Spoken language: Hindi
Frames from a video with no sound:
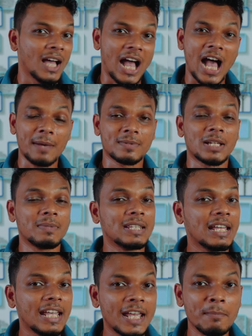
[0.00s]
आप सभी
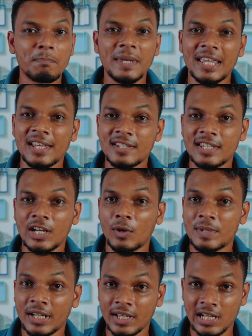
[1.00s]
ने एम पी एन का
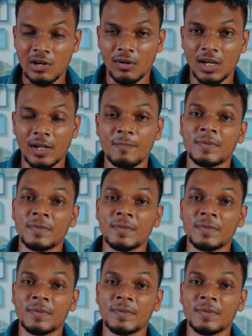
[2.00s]
वेबसाइट देखा होगा